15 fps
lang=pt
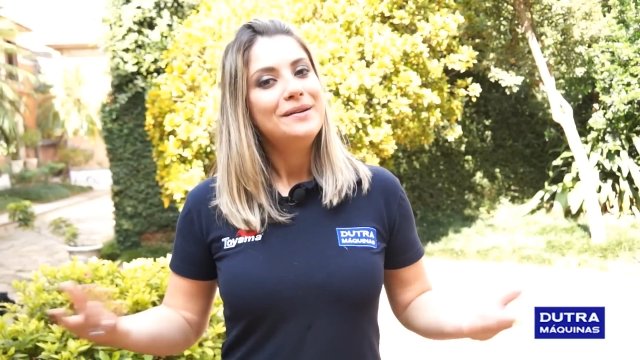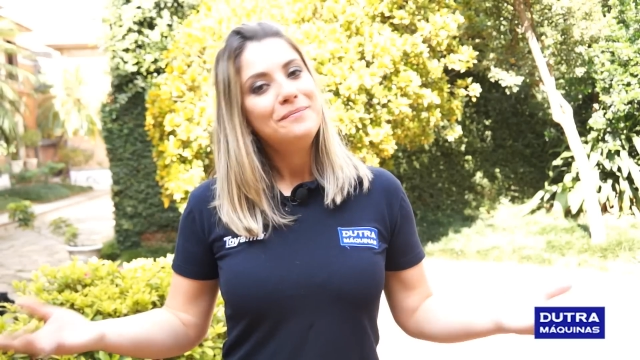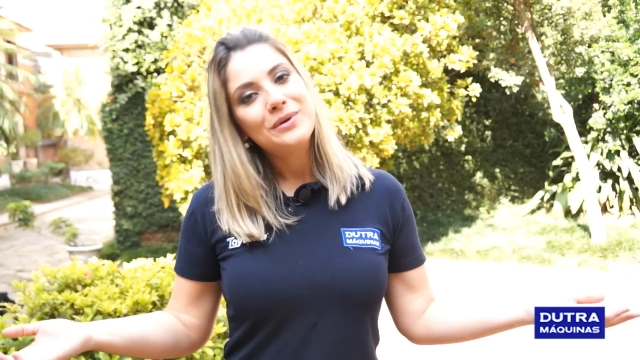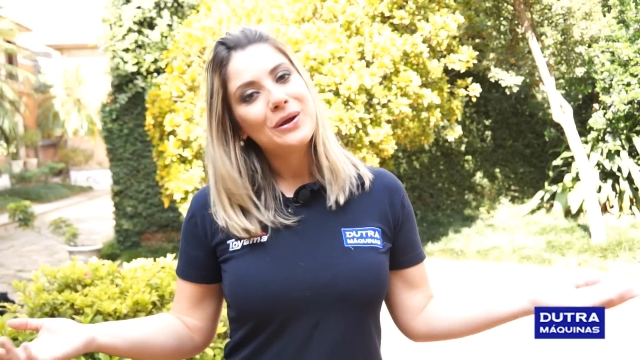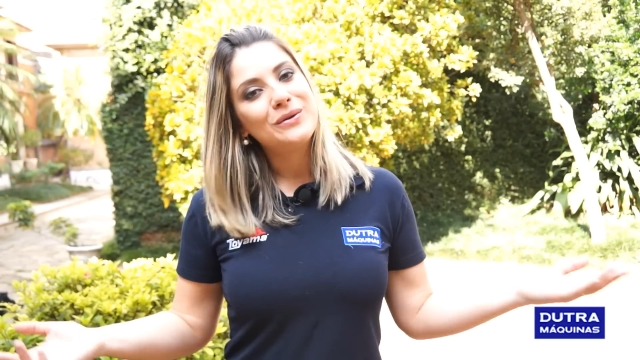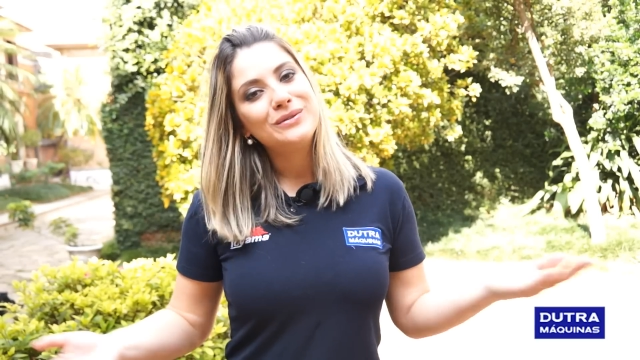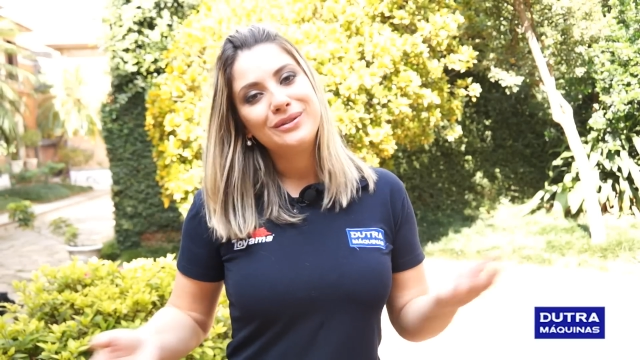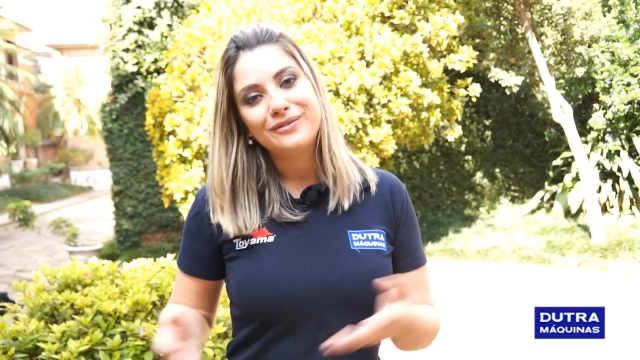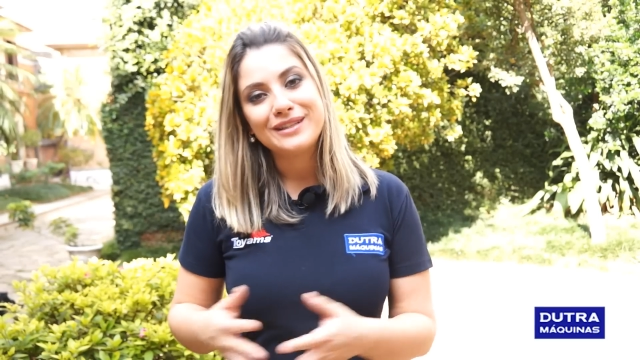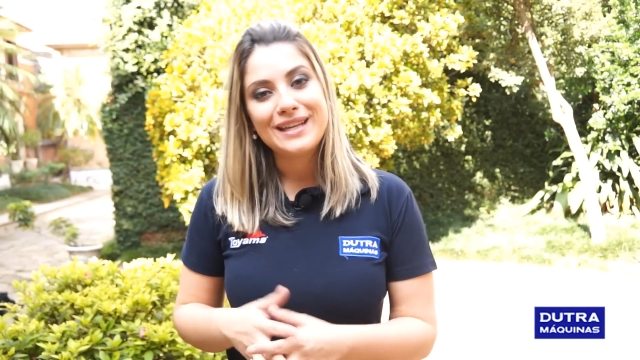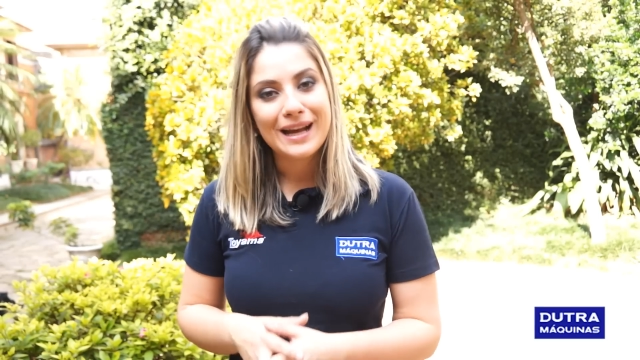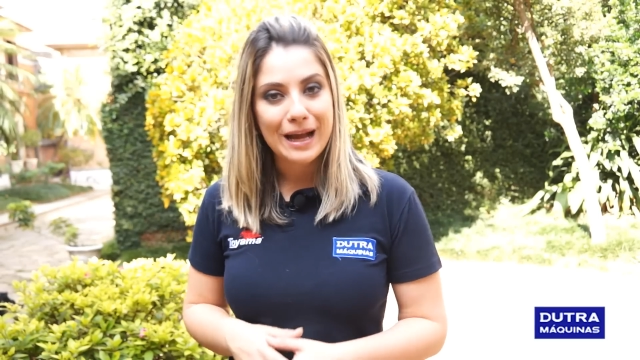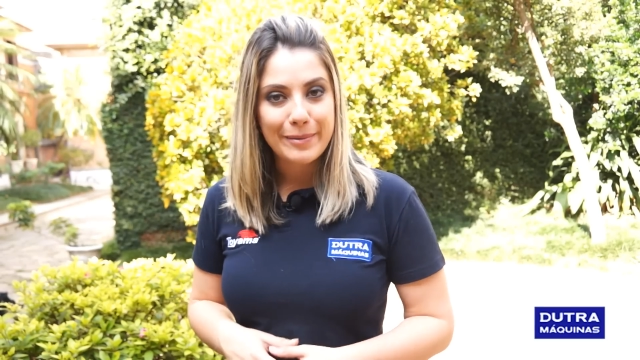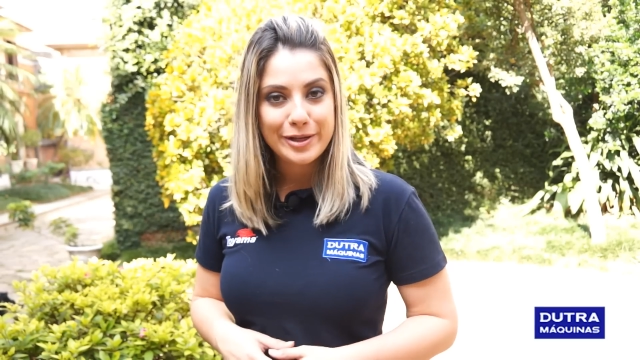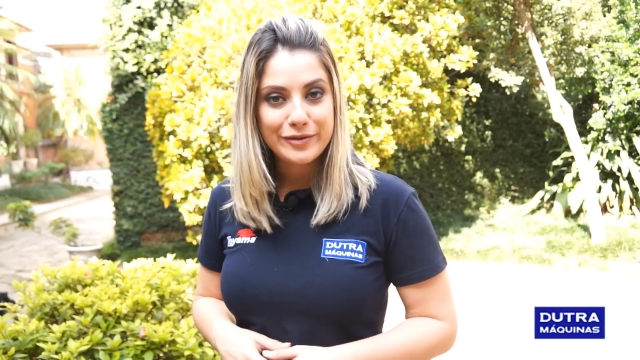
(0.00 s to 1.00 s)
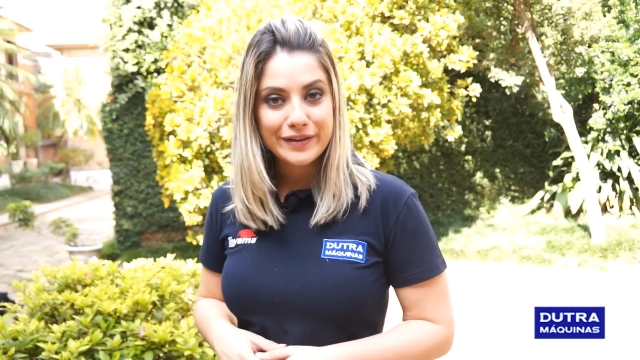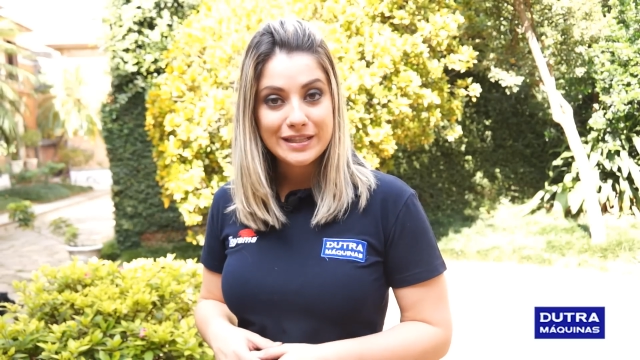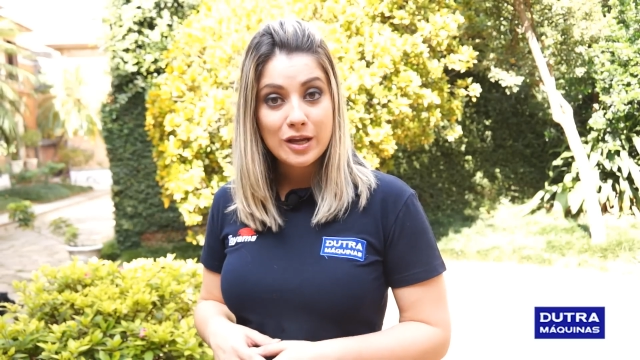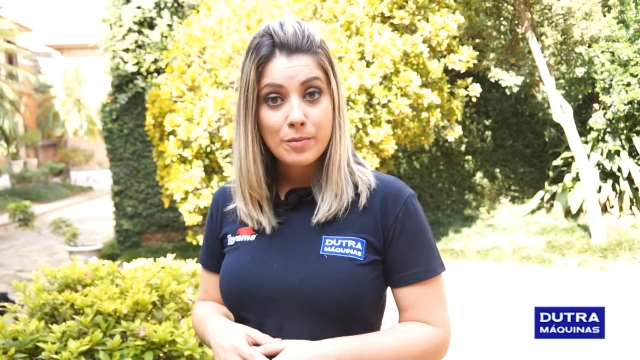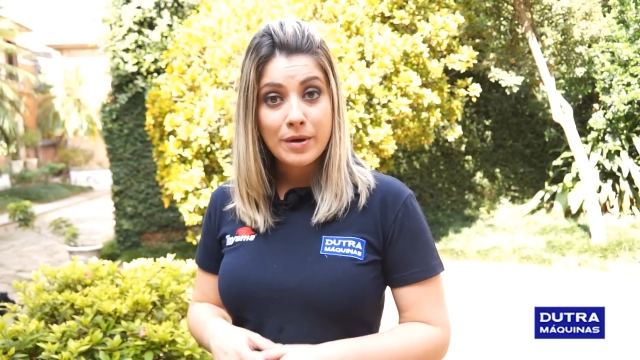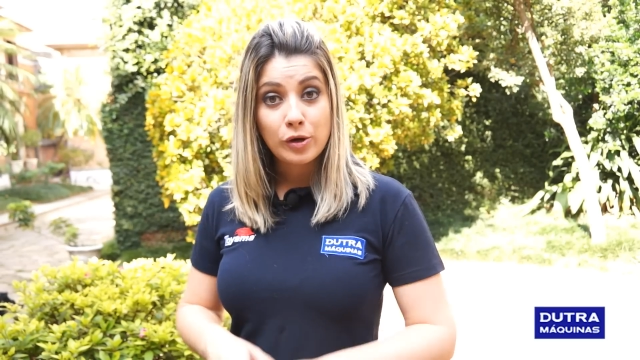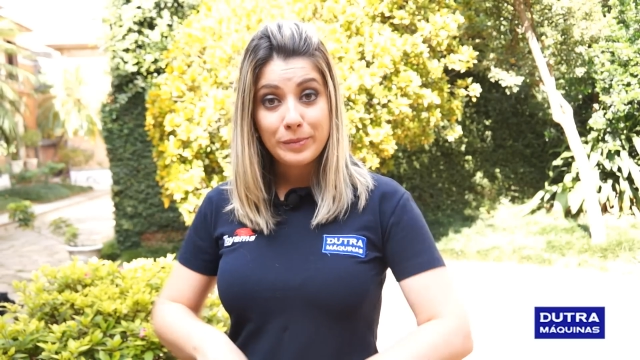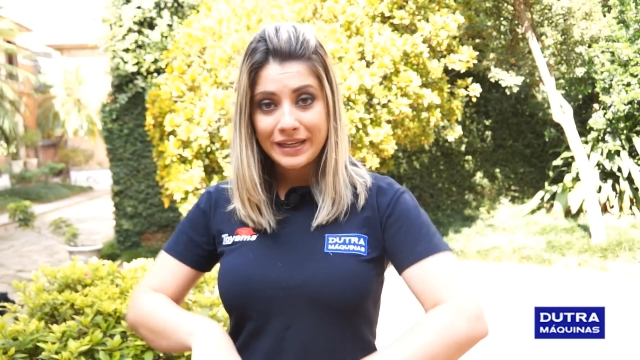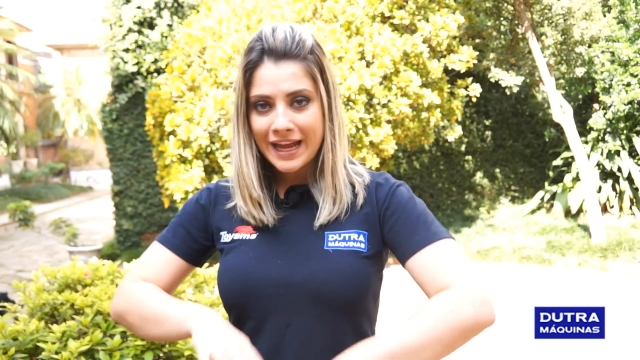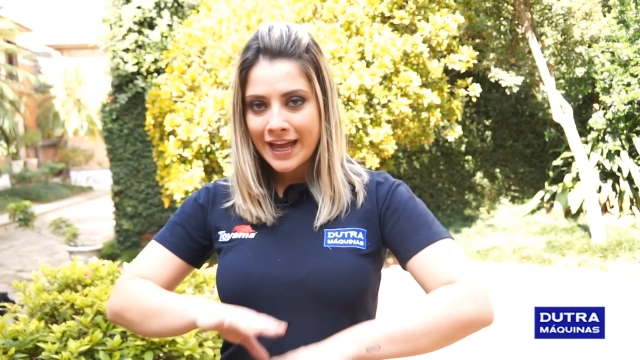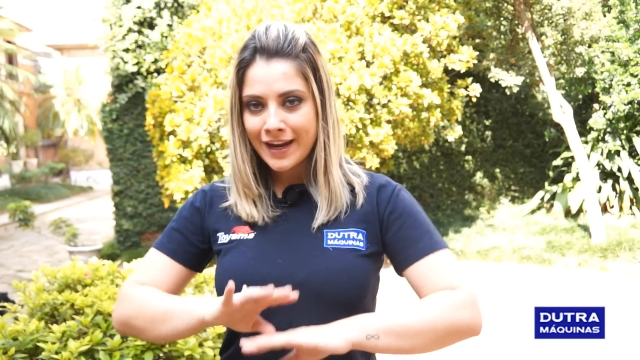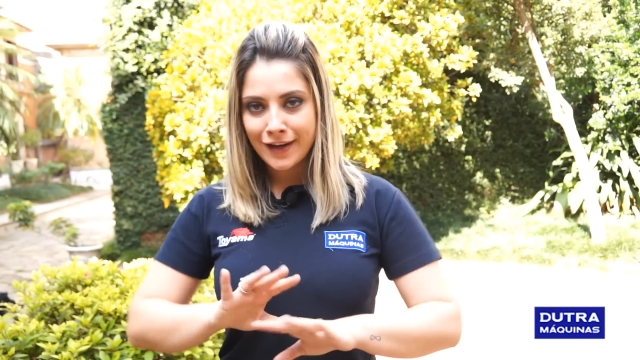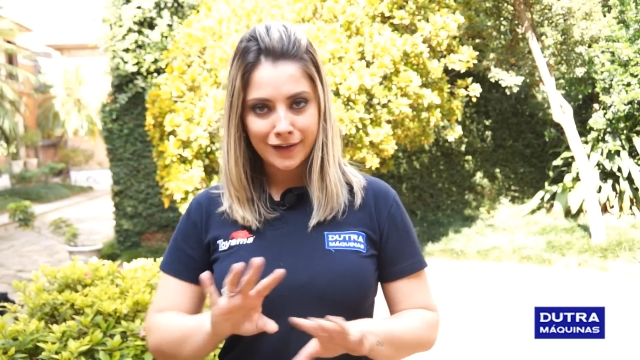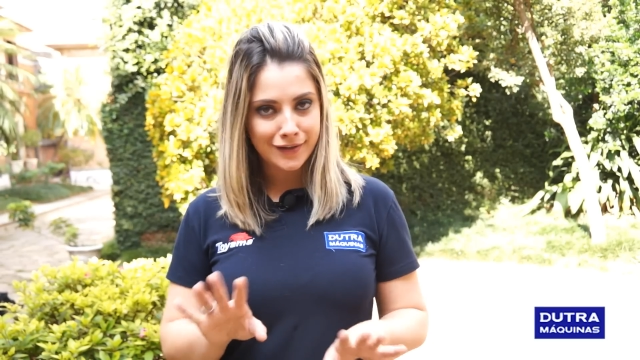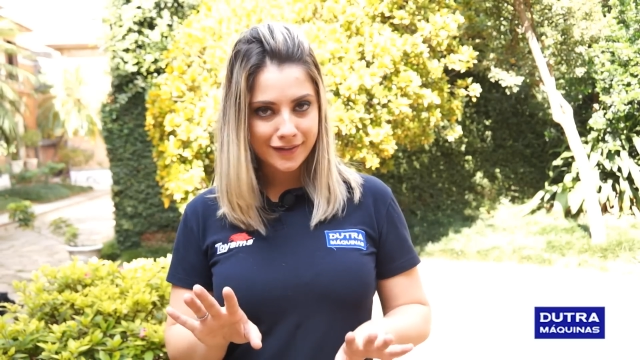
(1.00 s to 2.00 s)
Pronto, você acaba de fazer uma
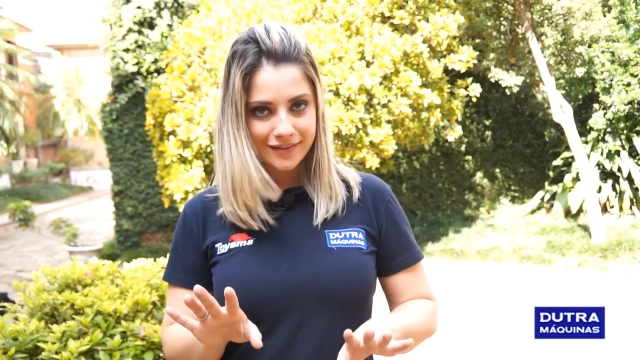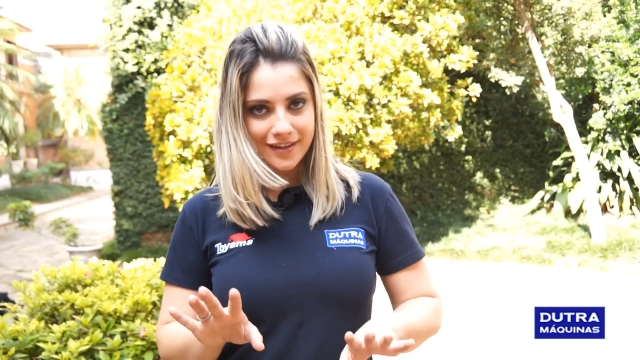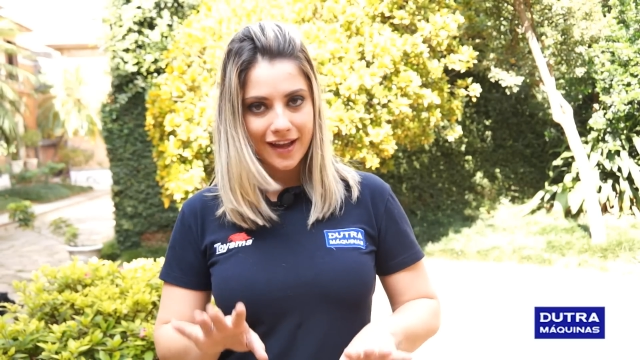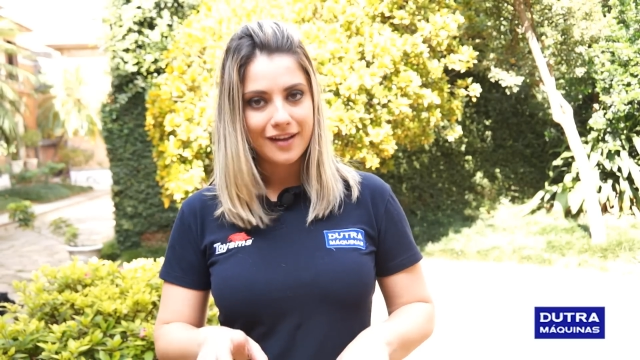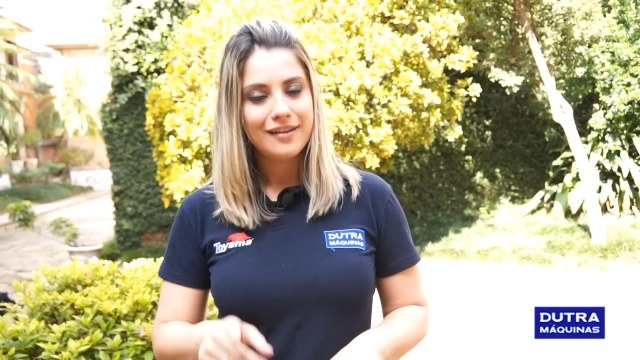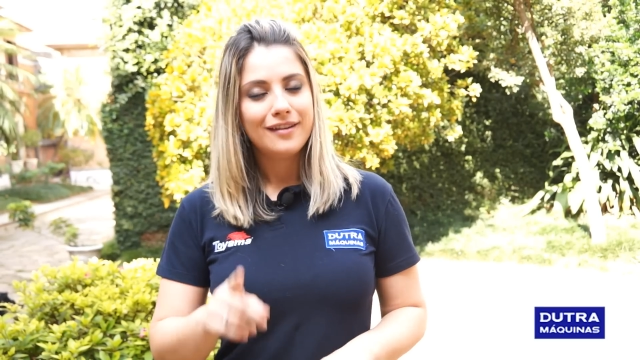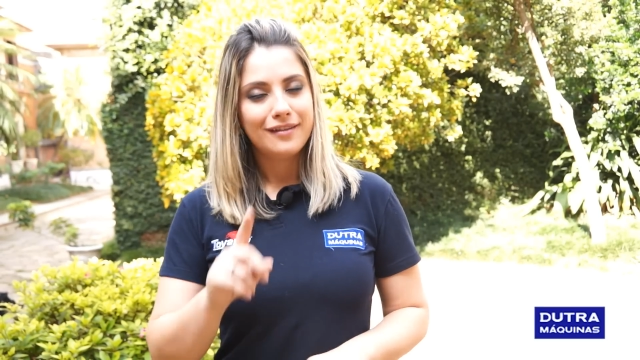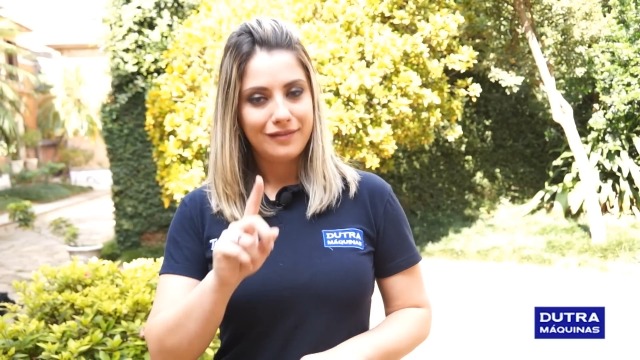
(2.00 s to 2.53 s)
luminária linda.